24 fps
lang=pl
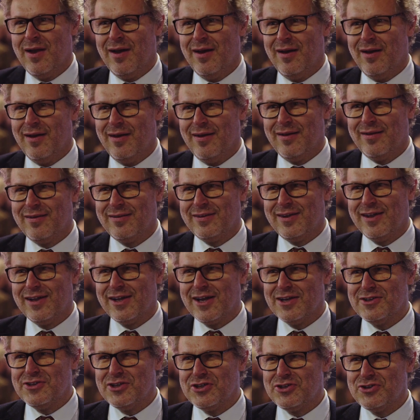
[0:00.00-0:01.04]
E,
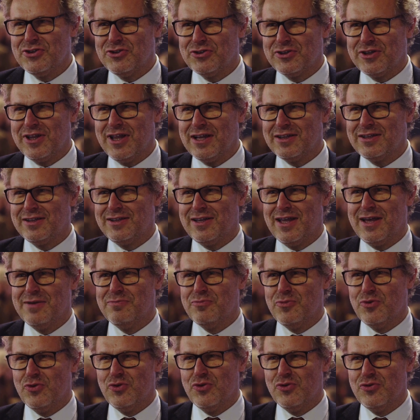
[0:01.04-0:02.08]
kilkadziesiąt lat
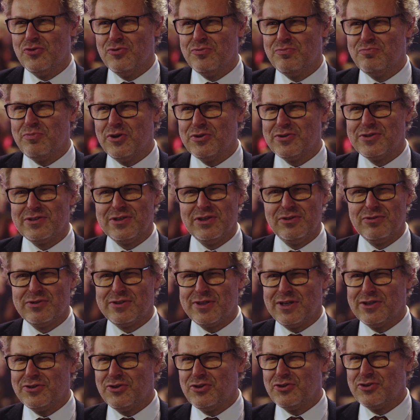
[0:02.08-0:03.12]
temu polscy
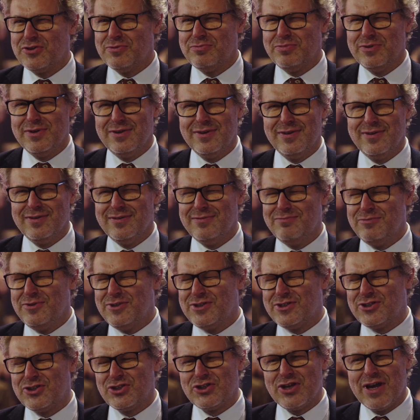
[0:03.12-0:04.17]
ilustratorzy byli
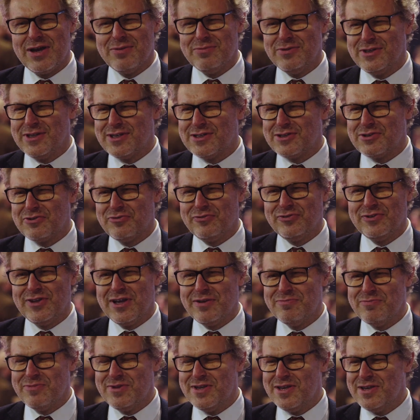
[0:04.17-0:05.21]
mistrzami
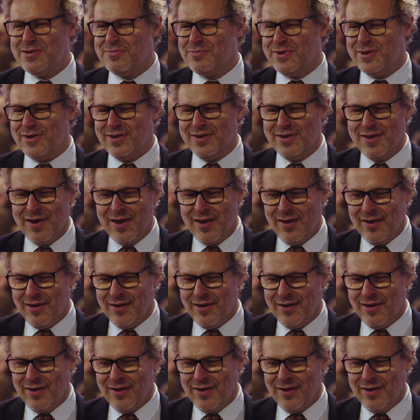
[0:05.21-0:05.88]
niezrównanymi,